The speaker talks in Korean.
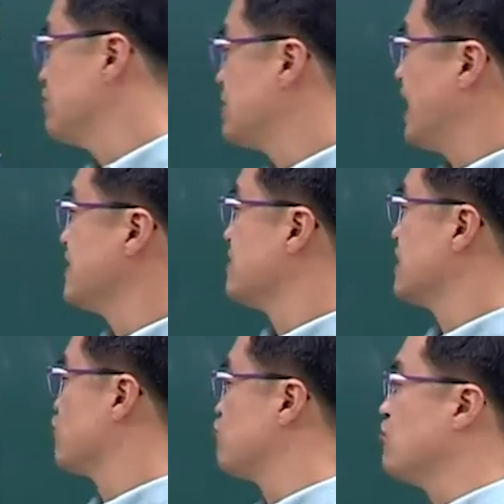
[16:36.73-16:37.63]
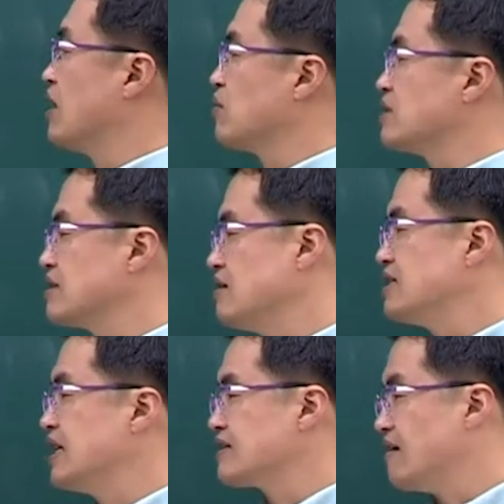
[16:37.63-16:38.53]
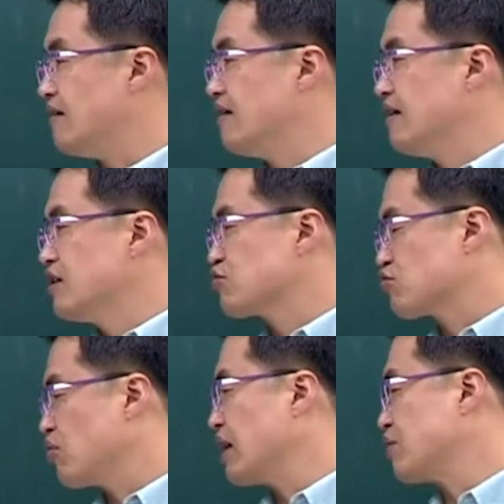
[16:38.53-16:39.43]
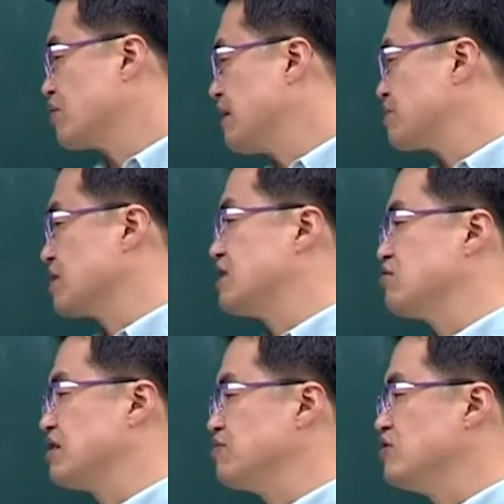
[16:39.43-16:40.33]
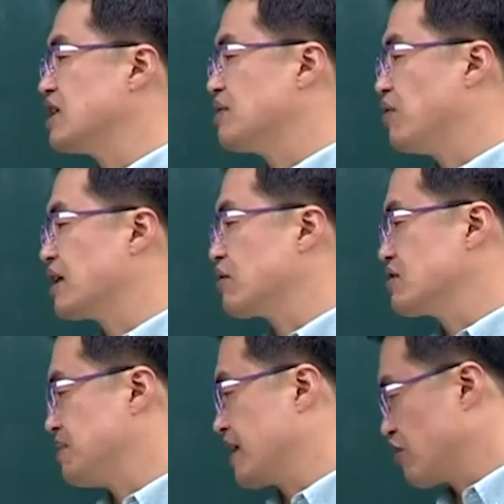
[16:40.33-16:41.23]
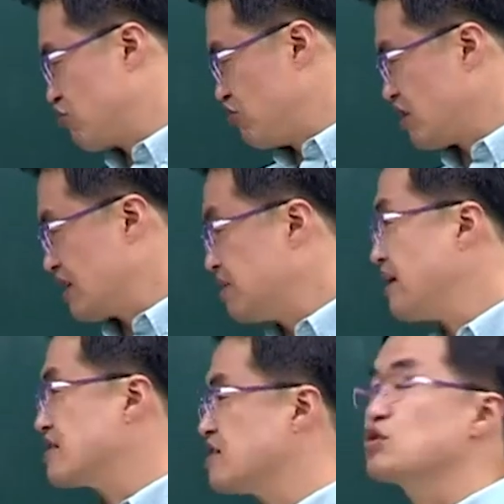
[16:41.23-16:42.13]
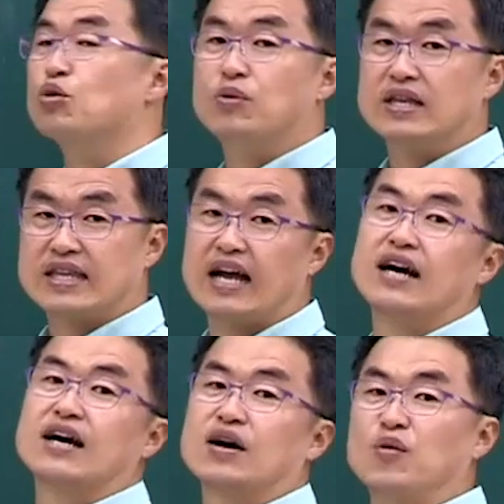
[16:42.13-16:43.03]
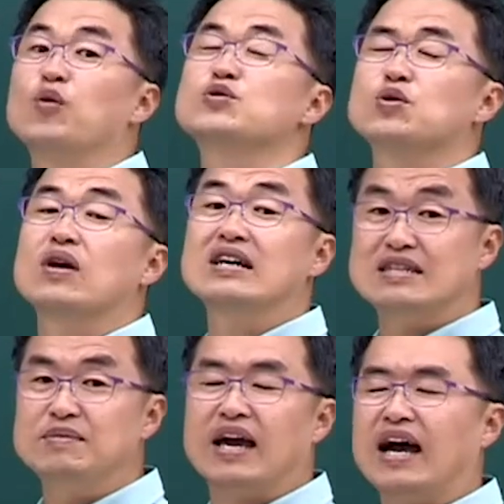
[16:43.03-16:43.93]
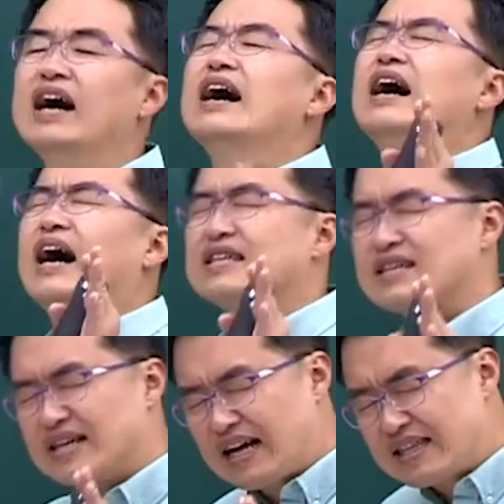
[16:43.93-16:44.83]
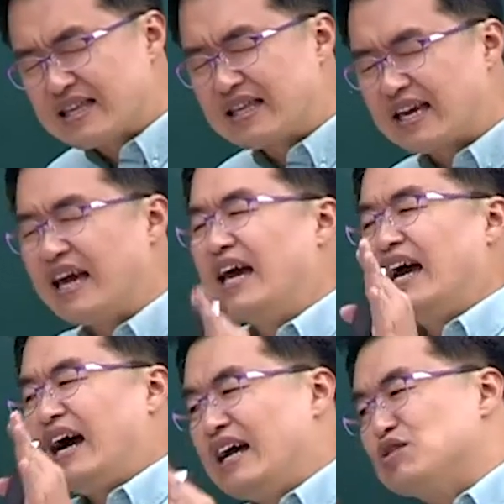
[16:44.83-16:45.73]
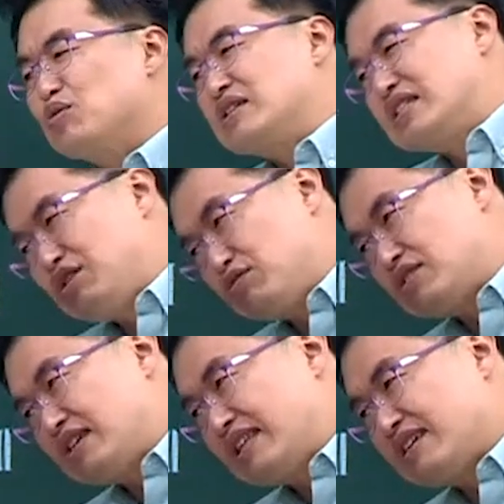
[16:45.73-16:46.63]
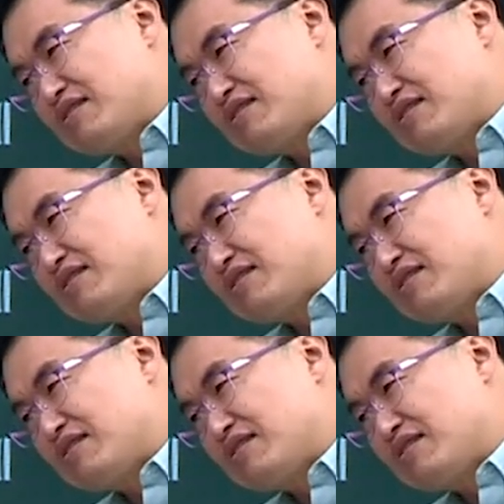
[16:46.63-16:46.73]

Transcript: 군사행정상 중요한 곳에 설치해서 수도가 동남쪽에 치우친 문제를 보완하고 지방의 균형 있는 발전을 도모했다. 오소경의 의미야. 하여튼 간단하게 한쪽에 치우쳐져 있는